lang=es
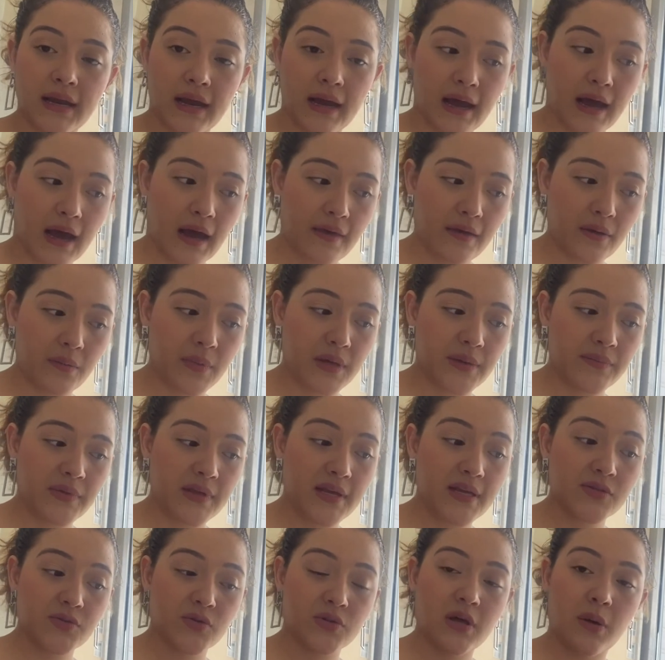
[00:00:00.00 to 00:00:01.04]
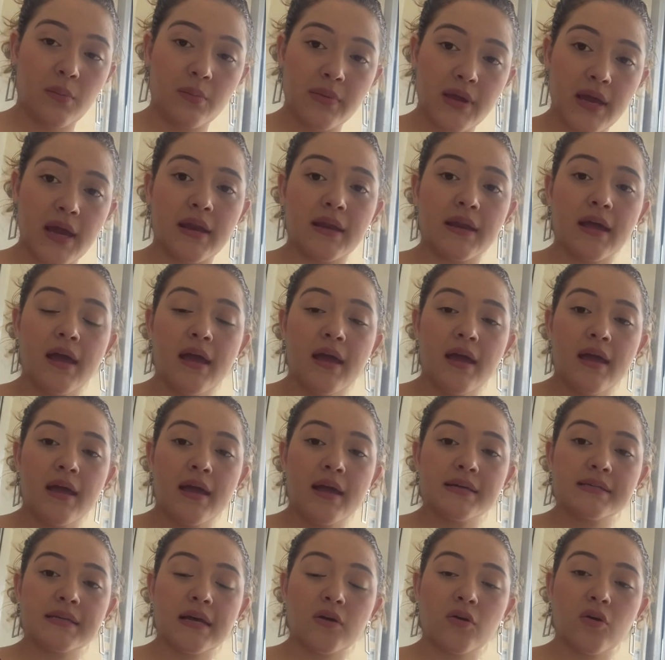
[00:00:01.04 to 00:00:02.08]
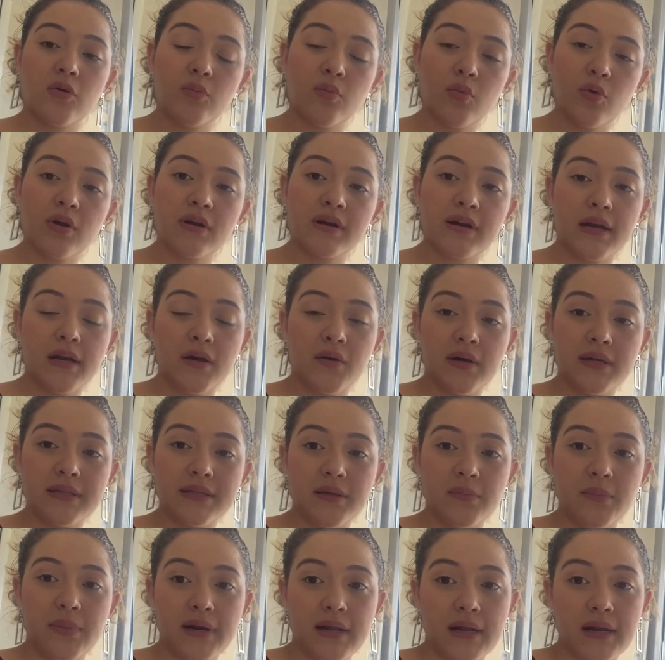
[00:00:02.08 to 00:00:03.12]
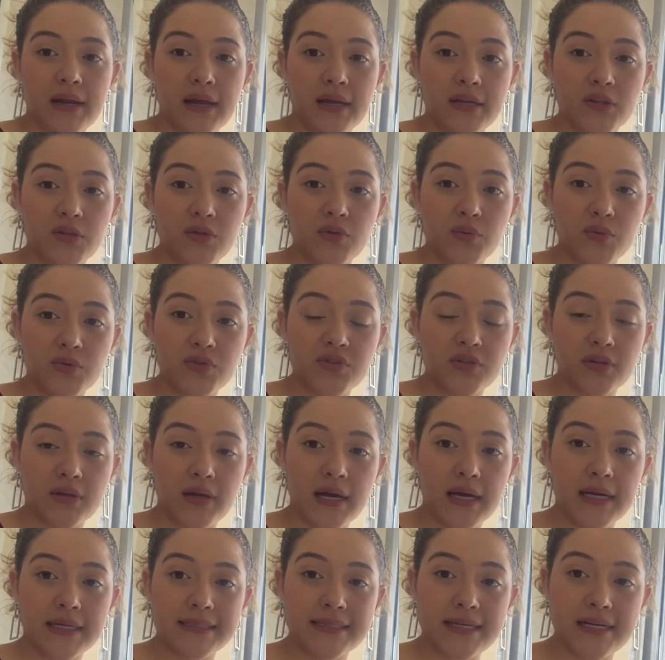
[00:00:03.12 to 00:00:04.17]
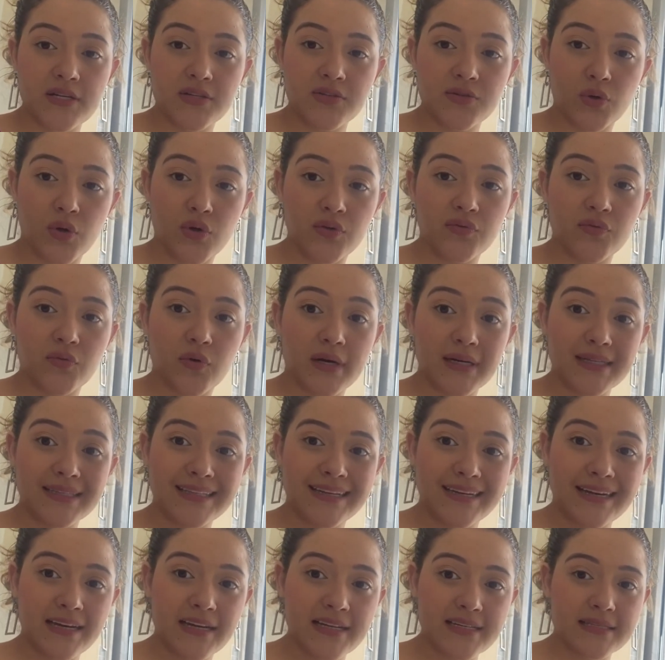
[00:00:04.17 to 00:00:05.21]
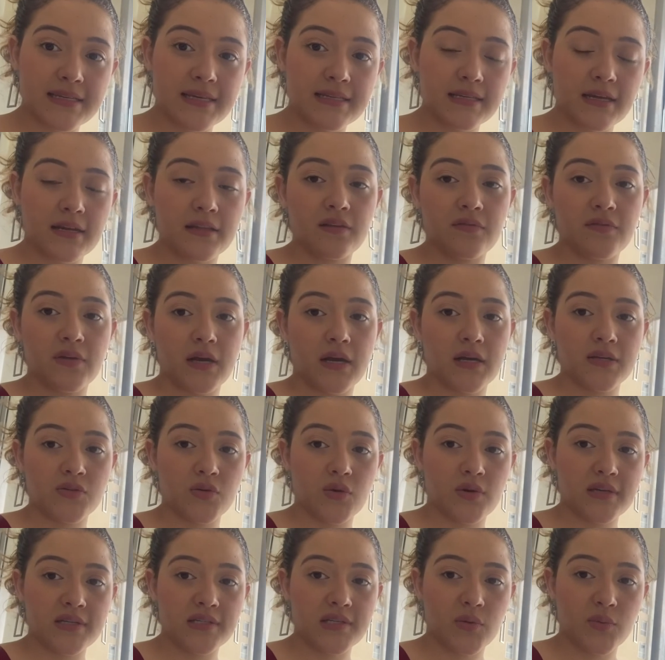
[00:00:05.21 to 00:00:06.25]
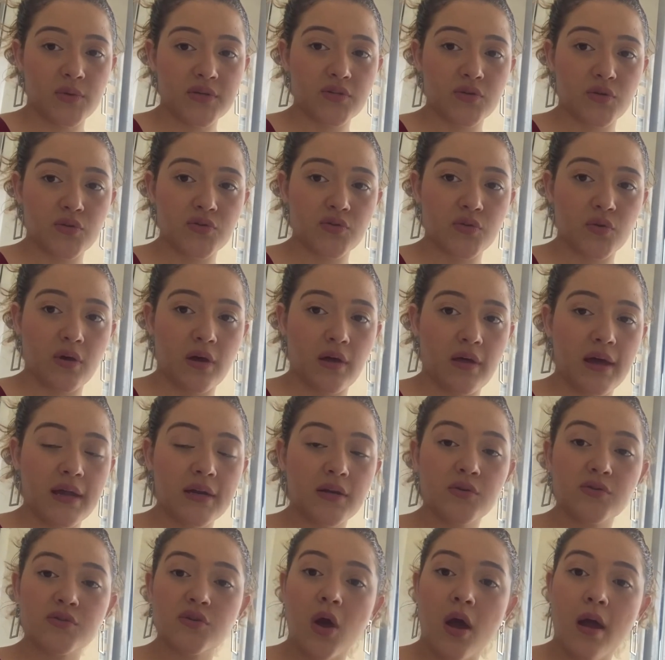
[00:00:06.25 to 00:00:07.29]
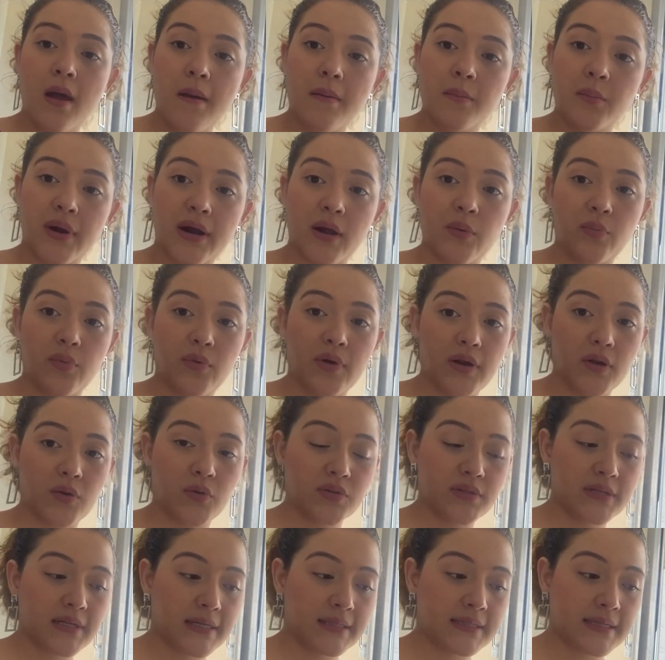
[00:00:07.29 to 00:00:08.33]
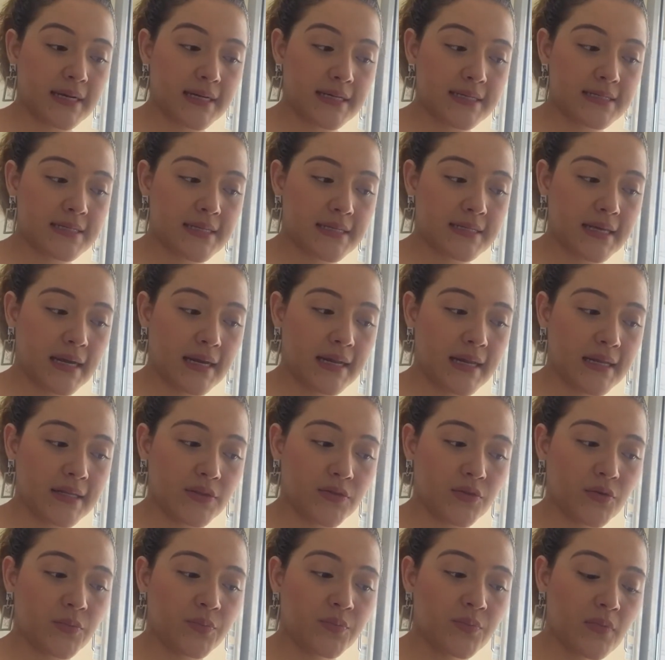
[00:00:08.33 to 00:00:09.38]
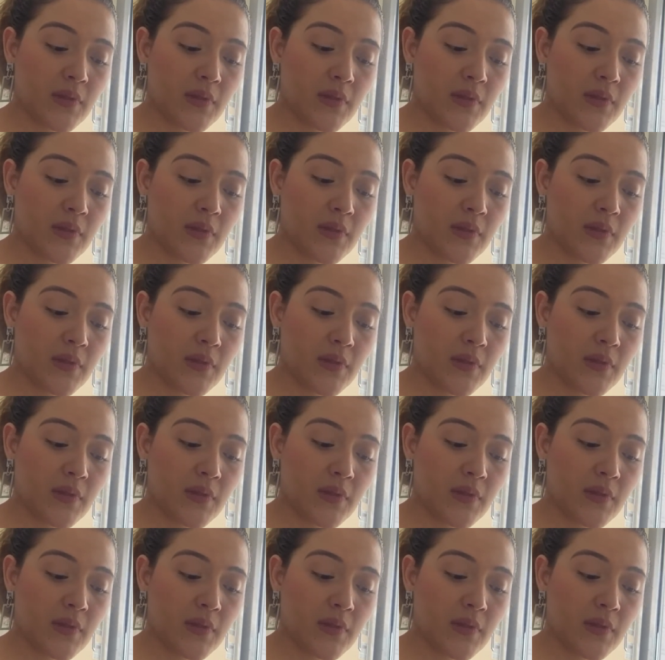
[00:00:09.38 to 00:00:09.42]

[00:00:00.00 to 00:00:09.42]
Academy y eso también es algo muy relevante para la industria del software, tener estas certificaciones de nuestros ciudadanos para poder contratar este talento.